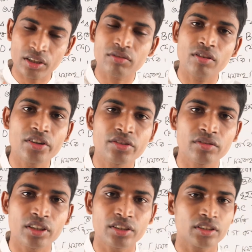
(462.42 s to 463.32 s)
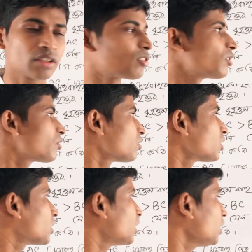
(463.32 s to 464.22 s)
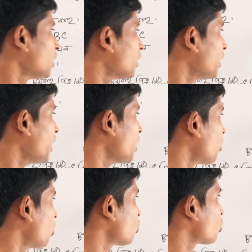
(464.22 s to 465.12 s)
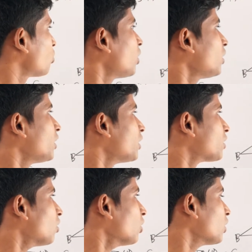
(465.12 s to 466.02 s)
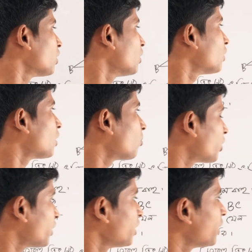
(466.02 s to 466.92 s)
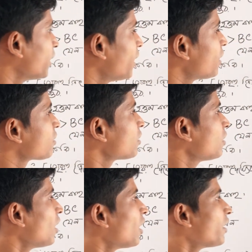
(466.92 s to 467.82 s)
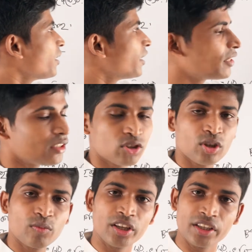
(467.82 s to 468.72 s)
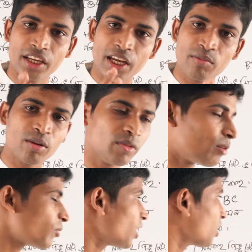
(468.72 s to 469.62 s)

একটা কন্ডিশন আছে সেই কন্ডিশনটা কি এই বাহুর সমান এটা হয় তার মানে এসি আর এডি সমান এইভাবে আমরা